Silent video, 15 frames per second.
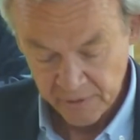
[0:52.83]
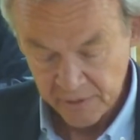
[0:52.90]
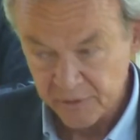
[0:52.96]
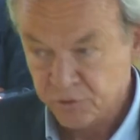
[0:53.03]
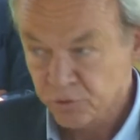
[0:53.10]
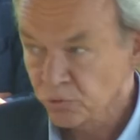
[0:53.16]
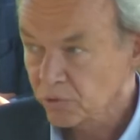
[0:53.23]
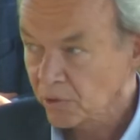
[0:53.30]

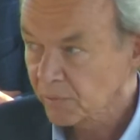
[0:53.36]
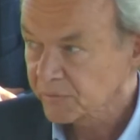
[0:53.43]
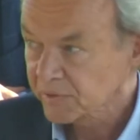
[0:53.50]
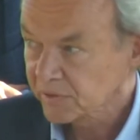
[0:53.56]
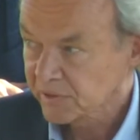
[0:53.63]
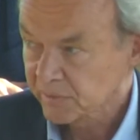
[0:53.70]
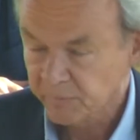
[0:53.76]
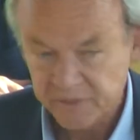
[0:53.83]
Hinzu
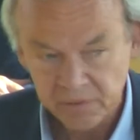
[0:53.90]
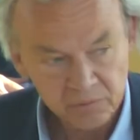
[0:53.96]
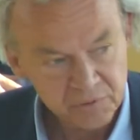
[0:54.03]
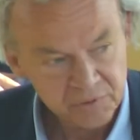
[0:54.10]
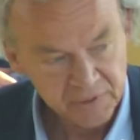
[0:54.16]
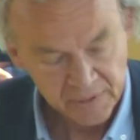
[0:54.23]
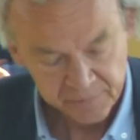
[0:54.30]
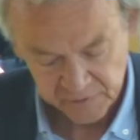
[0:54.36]
kommt, die
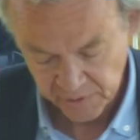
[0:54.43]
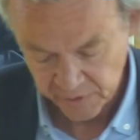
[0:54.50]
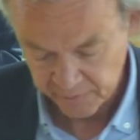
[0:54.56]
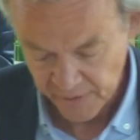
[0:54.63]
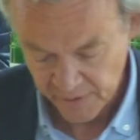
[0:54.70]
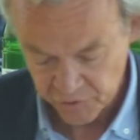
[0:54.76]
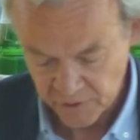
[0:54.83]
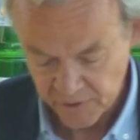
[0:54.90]
Bindungskraft der
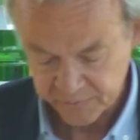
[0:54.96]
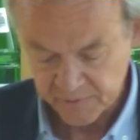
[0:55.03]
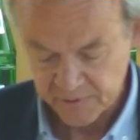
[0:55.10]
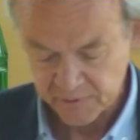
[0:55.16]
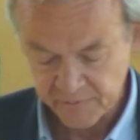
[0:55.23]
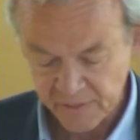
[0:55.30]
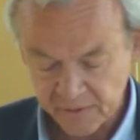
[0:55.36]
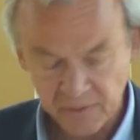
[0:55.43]
Gewerkschaften
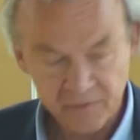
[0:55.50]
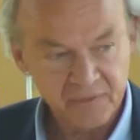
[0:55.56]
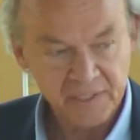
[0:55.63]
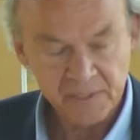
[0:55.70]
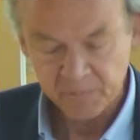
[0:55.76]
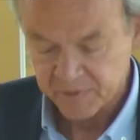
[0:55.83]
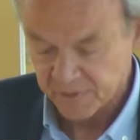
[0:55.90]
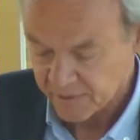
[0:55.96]
ist während
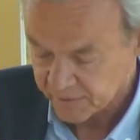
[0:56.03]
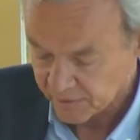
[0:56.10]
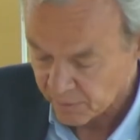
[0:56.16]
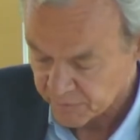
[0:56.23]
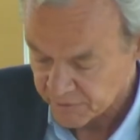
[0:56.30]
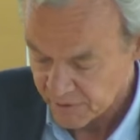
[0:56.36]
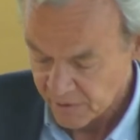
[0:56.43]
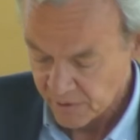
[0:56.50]
desselben
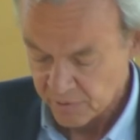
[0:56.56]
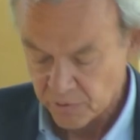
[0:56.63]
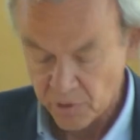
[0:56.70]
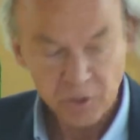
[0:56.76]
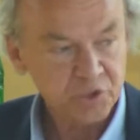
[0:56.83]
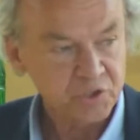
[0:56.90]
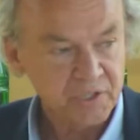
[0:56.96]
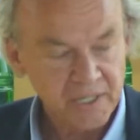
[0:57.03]
Zeitraums
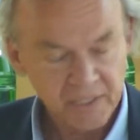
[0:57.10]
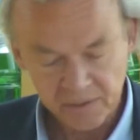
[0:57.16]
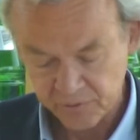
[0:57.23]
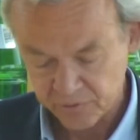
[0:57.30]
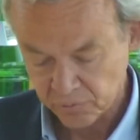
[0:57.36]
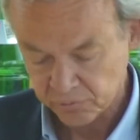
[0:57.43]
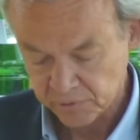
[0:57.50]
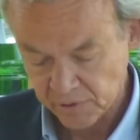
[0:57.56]
noch
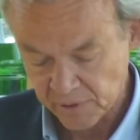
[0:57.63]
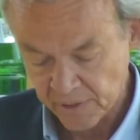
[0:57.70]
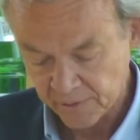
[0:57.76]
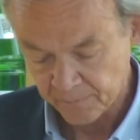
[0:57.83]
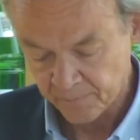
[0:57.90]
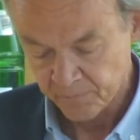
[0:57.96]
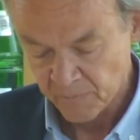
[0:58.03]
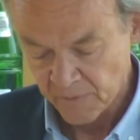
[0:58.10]
stärker zurückgegangen.